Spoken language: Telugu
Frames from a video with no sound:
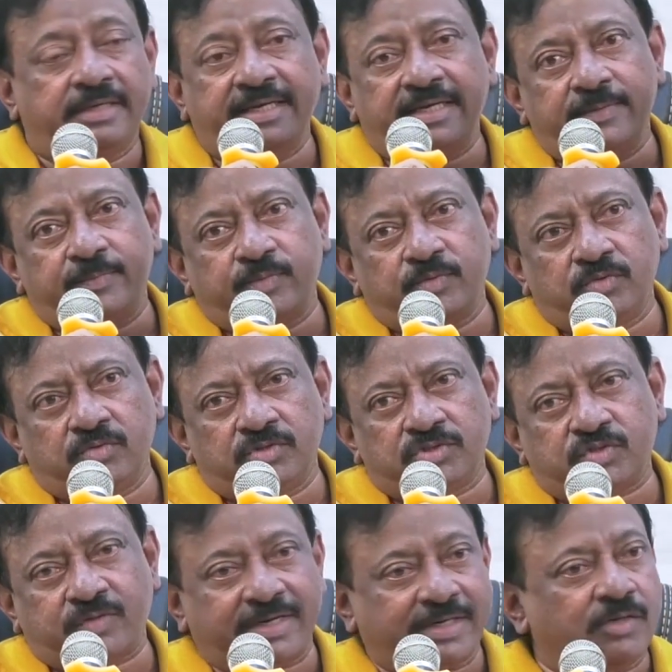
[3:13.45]
నేను ఇప్పుడు
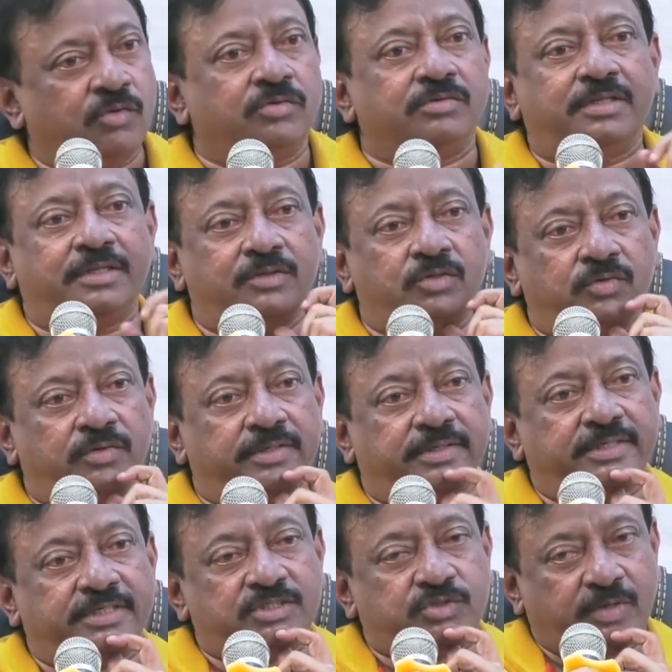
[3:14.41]
స్వర్గం
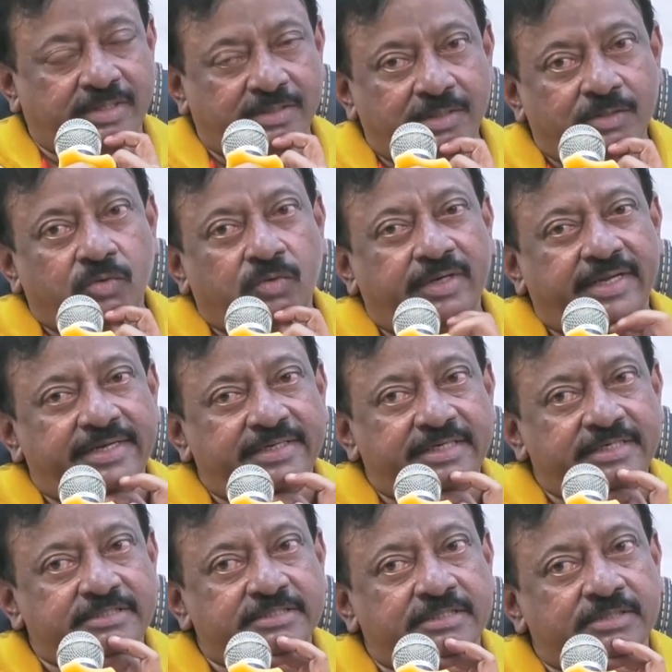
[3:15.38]
ఉందనుకోండి స్వర్గం కూడా
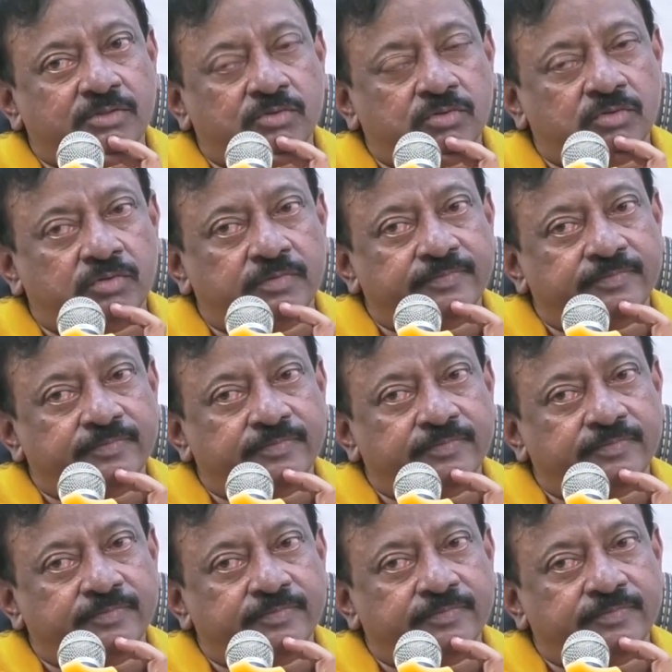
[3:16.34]
ఏం చేస్తారు